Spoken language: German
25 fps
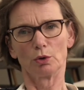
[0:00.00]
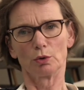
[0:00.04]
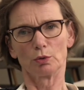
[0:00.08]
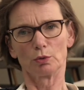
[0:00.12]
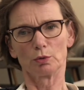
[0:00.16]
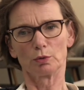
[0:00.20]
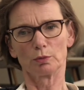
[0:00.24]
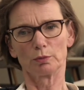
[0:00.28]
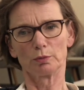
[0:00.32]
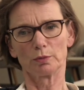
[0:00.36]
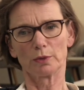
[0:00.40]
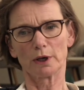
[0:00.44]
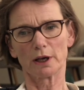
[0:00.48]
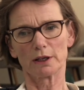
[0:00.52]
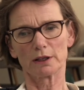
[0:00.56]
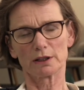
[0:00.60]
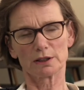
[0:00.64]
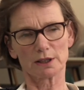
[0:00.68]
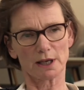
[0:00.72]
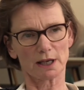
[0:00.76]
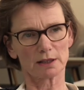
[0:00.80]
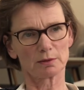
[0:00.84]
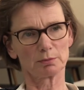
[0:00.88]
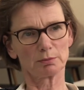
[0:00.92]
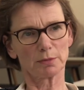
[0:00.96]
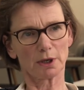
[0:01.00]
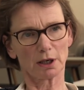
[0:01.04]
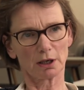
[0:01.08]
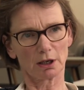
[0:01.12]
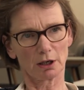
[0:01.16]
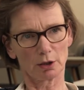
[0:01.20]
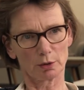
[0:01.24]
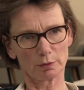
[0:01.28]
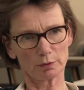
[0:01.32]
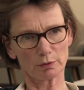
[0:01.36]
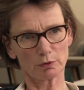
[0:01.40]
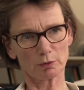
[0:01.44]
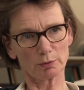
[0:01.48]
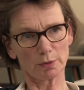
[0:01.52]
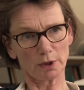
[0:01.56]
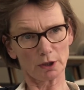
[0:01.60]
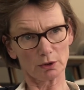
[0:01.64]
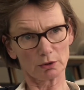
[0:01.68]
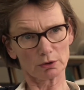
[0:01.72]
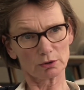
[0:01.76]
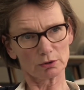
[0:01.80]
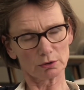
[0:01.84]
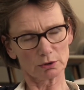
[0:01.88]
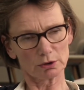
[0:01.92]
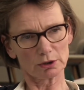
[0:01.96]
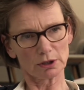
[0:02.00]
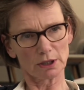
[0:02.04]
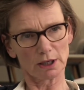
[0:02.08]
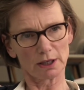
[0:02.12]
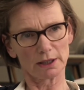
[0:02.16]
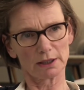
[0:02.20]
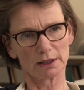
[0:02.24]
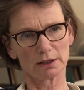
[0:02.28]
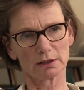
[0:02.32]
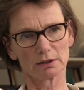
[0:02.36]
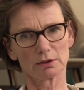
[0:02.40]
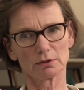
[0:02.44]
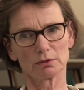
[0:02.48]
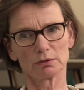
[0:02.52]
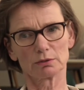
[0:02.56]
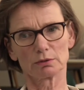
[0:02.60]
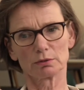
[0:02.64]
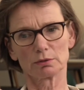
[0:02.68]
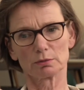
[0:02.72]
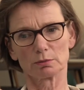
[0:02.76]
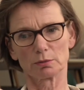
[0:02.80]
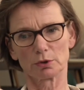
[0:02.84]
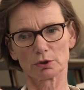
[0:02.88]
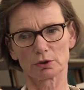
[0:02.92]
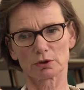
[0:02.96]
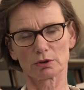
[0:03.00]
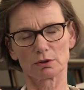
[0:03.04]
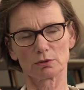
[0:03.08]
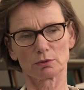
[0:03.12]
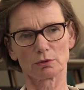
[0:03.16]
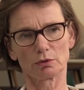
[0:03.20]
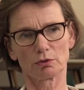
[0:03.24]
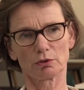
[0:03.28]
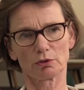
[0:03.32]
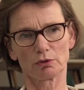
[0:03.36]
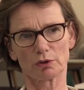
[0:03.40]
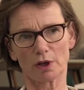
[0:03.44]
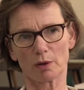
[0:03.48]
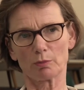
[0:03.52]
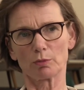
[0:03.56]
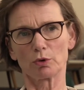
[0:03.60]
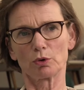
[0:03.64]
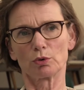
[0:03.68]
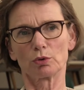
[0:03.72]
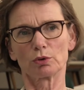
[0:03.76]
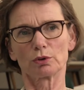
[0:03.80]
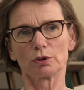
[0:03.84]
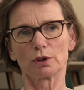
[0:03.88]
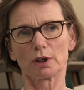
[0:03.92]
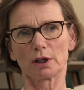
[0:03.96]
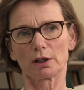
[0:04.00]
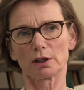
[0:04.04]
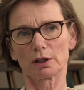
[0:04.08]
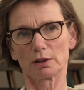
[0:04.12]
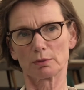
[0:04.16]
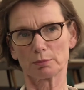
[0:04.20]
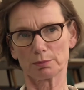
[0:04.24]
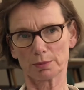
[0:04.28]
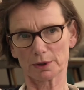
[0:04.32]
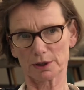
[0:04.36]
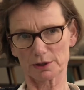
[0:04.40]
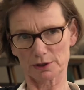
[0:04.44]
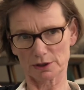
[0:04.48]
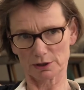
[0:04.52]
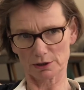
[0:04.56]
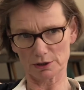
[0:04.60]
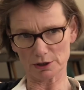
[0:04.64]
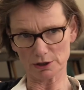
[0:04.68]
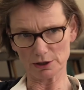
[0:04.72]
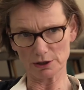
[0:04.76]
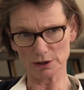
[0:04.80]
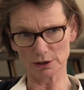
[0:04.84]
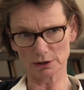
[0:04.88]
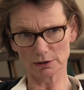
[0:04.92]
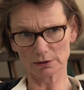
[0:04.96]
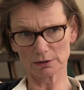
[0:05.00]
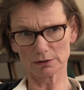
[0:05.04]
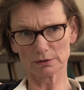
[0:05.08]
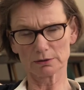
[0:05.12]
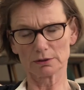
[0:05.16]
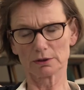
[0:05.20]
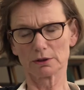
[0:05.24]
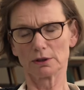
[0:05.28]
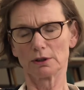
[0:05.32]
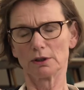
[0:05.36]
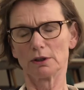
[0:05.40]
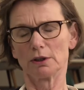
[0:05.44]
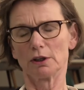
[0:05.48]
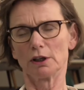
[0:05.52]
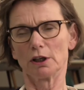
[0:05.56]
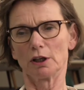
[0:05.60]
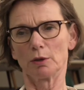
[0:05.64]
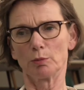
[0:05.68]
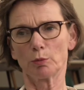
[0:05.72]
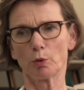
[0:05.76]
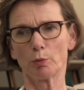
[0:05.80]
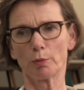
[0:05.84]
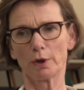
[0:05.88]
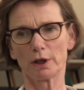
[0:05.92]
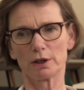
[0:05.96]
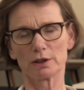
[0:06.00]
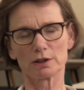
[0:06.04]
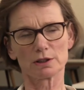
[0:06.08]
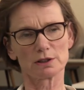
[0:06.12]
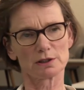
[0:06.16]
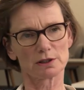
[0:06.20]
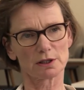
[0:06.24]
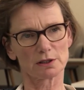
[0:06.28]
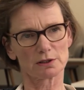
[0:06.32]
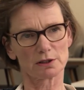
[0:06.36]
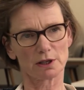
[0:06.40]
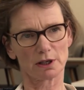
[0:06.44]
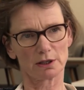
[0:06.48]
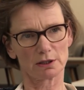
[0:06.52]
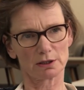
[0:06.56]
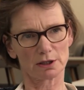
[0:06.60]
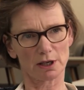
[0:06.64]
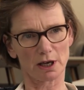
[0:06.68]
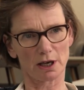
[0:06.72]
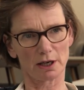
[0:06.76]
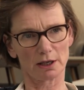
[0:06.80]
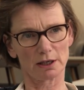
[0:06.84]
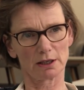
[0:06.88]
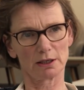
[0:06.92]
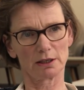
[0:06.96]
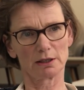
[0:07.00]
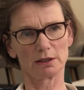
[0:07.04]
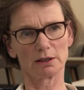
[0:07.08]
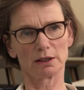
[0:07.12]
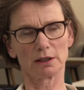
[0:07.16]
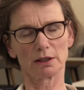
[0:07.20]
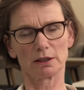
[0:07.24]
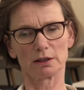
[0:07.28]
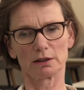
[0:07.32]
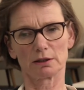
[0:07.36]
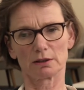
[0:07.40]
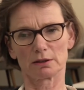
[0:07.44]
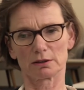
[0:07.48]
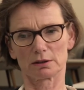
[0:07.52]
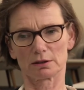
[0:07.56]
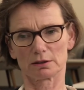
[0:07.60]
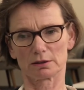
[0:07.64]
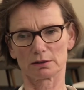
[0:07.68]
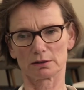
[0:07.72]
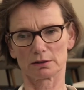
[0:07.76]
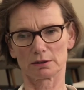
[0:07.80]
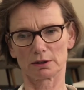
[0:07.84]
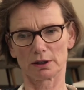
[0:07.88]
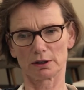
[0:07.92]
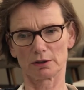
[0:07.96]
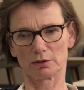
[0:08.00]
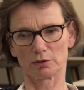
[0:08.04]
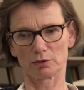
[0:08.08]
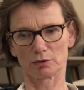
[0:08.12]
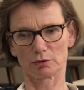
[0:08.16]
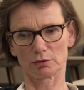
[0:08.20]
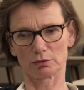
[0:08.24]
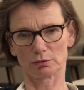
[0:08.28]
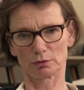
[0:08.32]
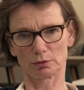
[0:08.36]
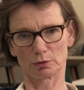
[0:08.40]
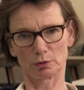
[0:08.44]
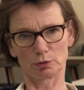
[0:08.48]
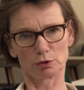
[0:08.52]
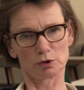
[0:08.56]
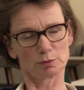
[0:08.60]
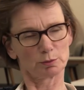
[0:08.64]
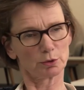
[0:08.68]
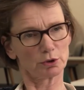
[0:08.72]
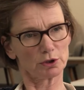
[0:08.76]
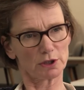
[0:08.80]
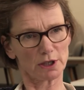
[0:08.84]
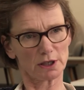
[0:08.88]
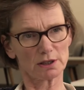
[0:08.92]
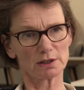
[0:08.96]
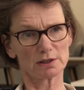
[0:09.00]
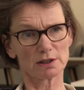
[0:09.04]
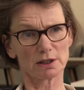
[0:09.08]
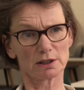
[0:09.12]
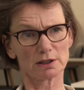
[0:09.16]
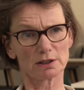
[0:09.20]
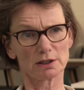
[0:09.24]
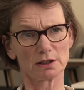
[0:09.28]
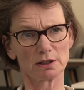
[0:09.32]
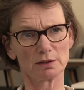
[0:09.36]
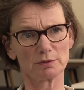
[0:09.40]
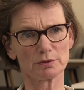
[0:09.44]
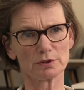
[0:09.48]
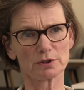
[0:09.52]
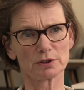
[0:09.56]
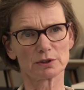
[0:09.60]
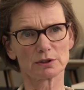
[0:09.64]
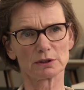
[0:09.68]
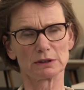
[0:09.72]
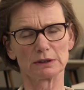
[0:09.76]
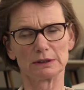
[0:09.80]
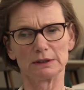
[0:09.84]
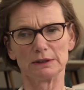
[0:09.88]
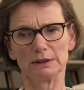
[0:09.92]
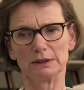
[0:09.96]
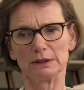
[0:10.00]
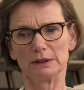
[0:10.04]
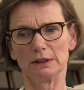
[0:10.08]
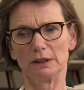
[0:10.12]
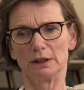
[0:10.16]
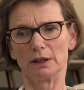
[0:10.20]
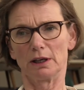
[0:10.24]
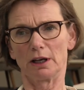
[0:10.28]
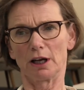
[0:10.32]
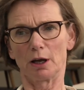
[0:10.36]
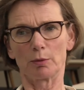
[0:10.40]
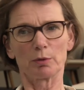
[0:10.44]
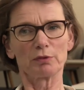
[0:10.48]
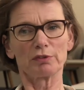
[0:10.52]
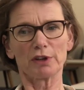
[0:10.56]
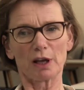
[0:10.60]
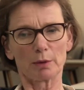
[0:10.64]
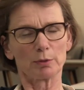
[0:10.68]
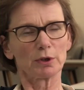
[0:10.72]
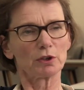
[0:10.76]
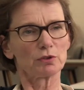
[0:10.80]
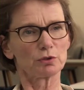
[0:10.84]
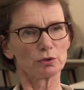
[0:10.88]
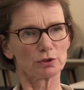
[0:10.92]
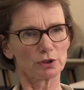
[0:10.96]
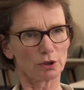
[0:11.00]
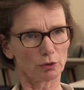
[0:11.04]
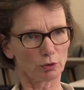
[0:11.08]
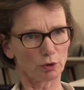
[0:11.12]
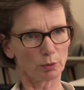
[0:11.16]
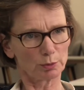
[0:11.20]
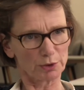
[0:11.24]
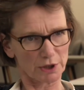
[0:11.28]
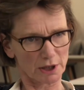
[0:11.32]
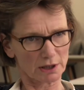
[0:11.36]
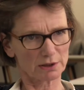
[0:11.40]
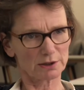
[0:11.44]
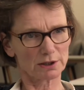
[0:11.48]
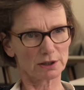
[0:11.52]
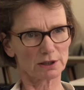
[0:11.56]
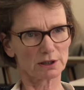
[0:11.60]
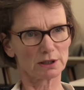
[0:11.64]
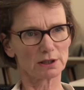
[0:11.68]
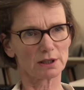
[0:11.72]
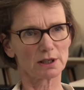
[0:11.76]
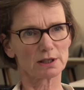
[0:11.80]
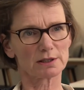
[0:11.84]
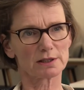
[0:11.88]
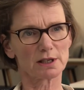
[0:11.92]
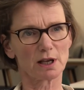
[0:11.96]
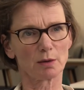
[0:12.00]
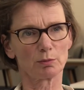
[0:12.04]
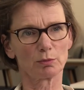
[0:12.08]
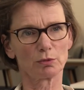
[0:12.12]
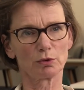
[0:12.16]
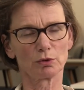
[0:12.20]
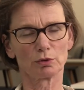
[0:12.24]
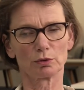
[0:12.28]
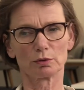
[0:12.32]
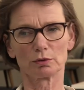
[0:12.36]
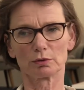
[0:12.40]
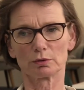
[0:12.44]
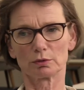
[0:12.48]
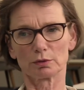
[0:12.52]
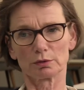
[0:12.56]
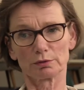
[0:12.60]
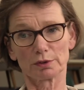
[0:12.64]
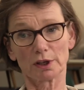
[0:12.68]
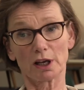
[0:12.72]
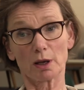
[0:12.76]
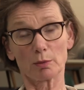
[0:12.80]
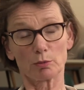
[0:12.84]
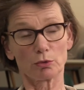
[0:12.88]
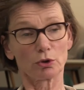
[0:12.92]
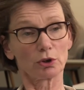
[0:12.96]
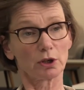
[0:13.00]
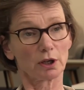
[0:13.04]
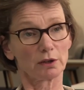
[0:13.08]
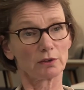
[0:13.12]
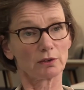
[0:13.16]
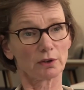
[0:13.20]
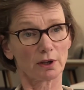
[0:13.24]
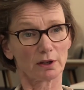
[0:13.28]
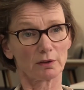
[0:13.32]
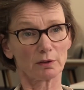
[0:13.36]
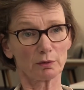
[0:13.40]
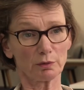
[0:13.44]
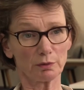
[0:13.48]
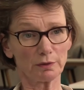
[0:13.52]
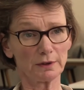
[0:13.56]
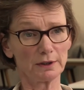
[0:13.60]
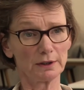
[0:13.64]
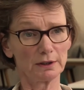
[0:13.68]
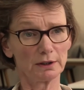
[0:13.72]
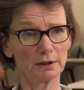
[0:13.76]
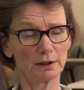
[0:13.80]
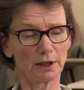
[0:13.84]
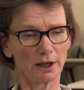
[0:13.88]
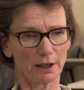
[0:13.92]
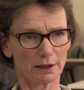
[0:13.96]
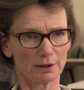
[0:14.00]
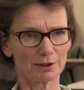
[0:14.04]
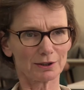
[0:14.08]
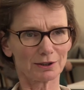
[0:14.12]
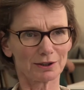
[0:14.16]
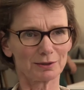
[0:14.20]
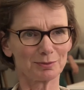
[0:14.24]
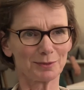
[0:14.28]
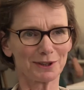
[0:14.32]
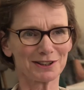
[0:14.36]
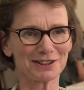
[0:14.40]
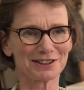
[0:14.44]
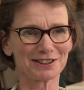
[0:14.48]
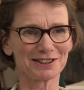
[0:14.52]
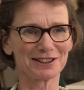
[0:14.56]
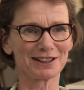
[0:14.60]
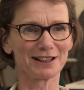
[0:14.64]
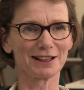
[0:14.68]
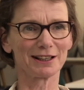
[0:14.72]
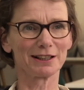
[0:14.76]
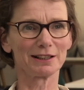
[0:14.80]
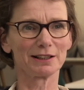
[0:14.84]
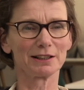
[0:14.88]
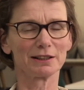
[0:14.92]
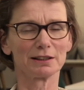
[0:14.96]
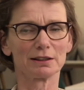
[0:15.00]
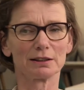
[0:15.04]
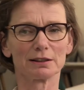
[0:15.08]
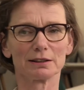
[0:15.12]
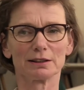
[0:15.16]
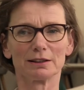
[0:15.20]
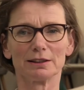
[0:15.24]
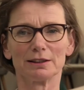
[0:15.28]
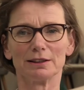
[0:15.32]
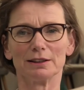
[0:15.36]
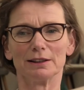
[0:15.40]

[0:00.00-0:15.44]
um eine Datenbank aufzubauen online und möchten unsere Sammlungen darin präsentieren im Moment ist das ein Teil einer, eines Korrespondenzarchivs. Aber wir haben natürlich auch Objekte in der Sammlung und wir haben noch ganz, ganz viele andere Materialien.